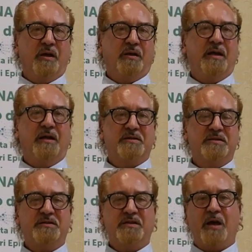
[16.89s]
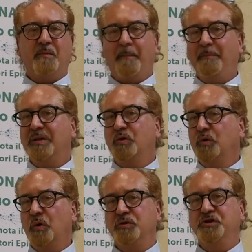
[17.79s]
del sistema
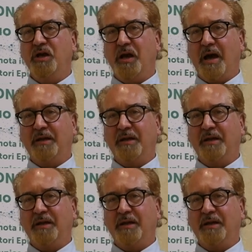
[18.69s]
metodologie